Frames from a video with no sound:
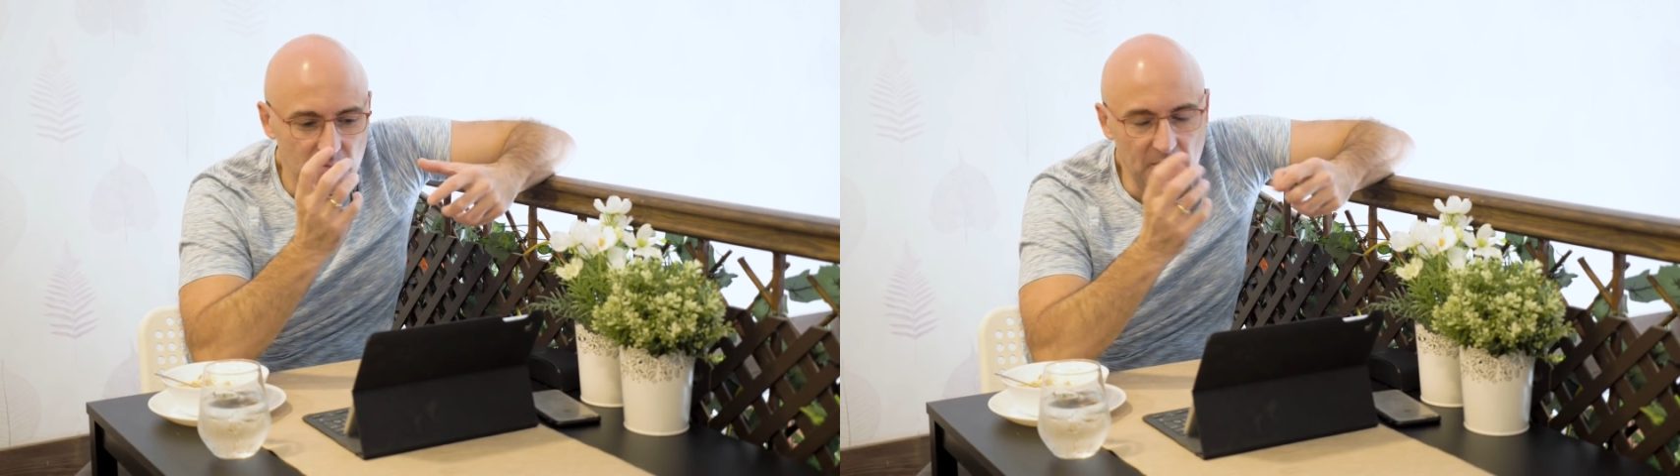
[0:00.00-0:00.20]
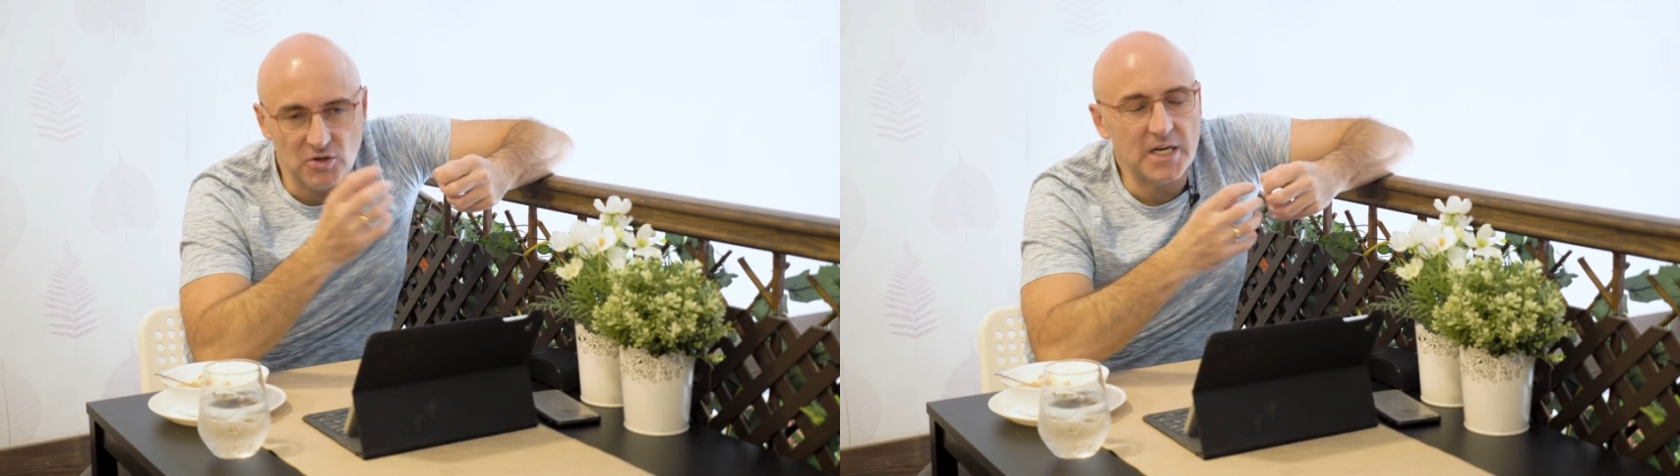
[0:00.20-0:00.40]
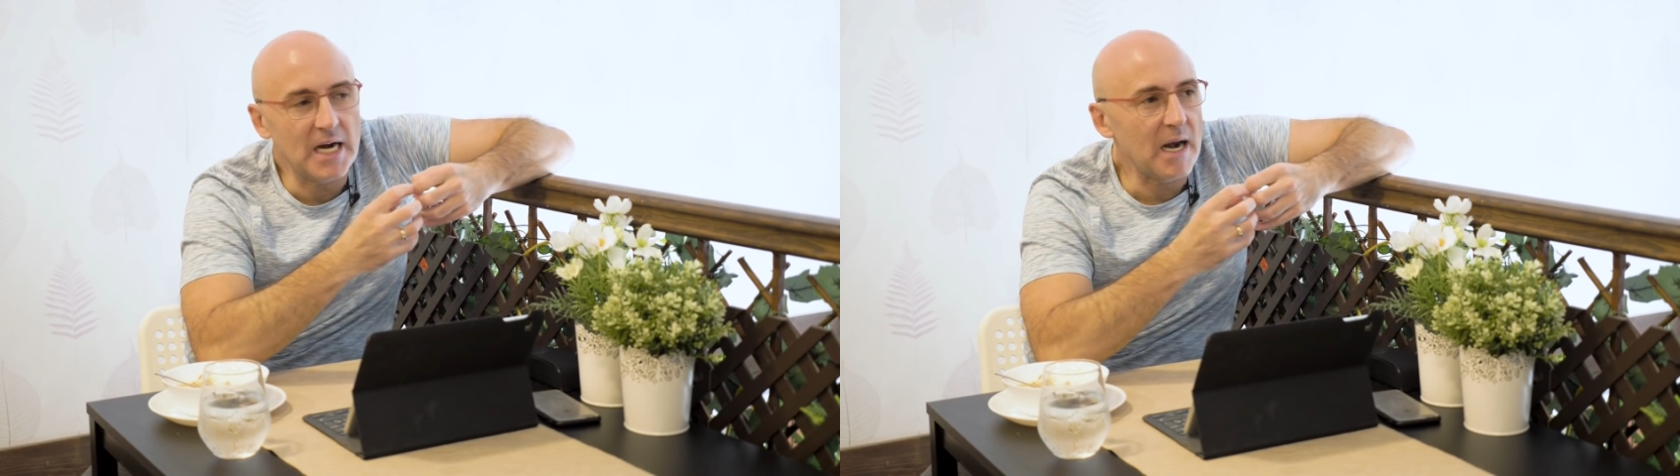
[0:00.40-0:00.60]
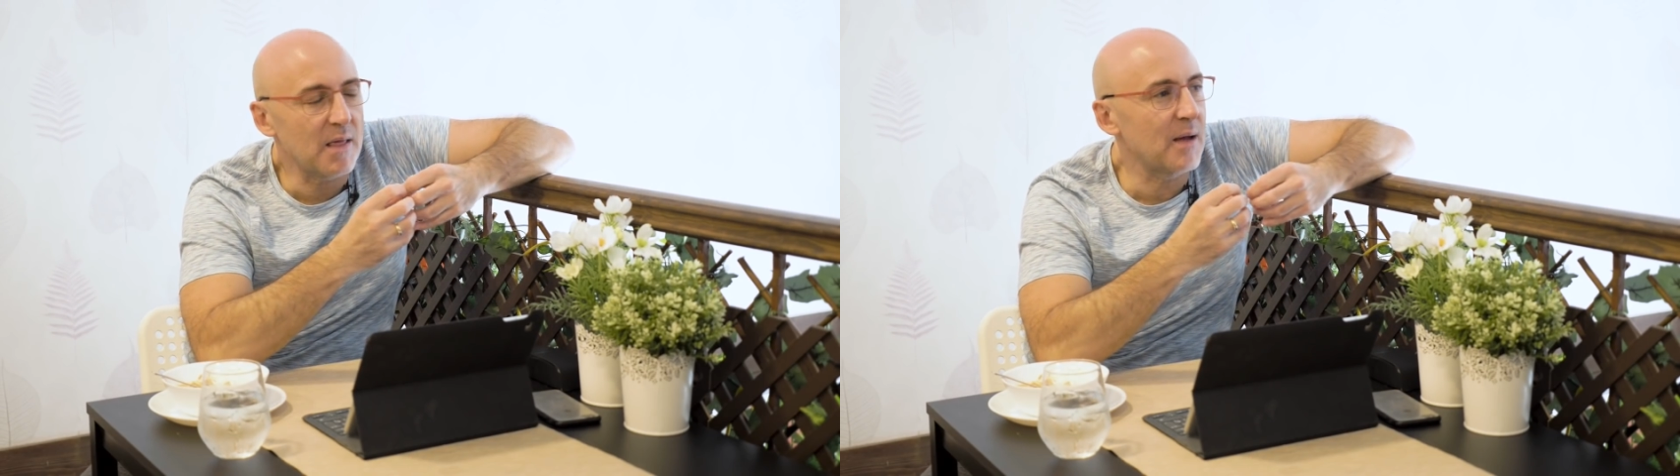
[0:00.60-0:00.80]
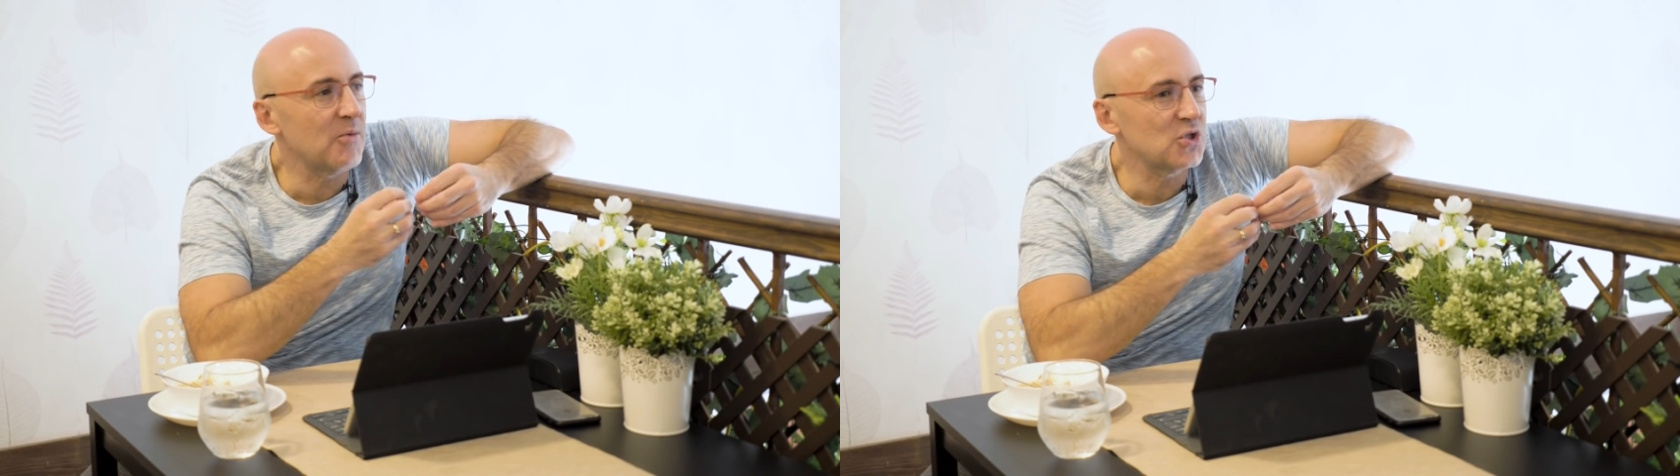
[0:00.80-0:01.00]
Pero si
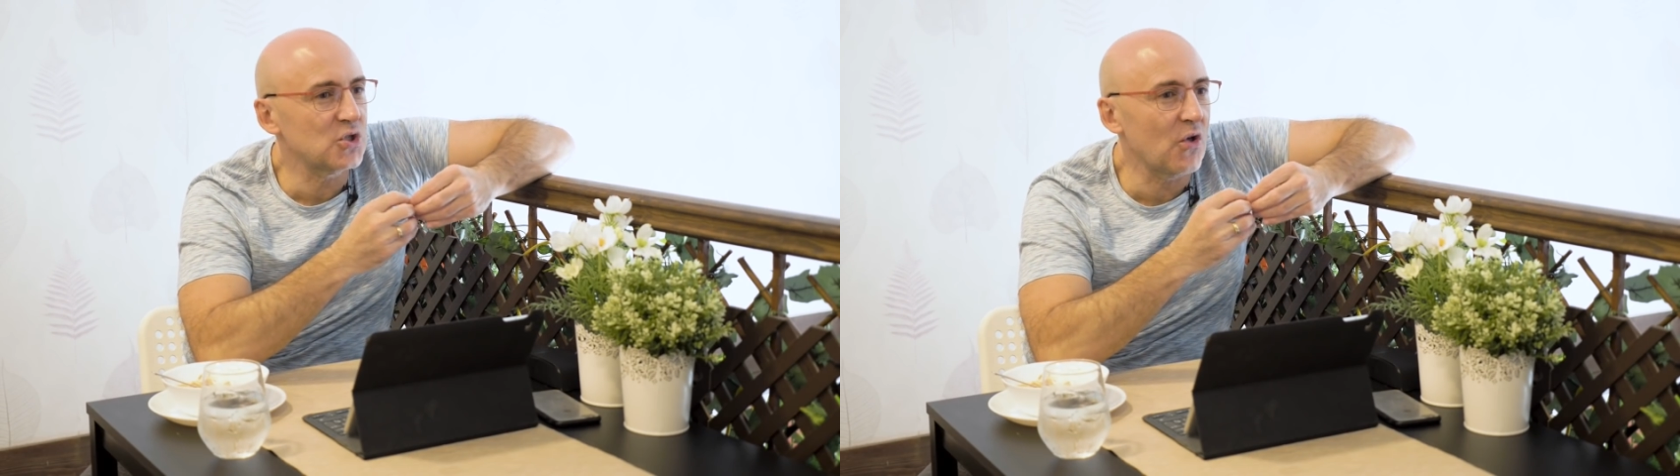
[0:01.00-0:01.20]
analizamos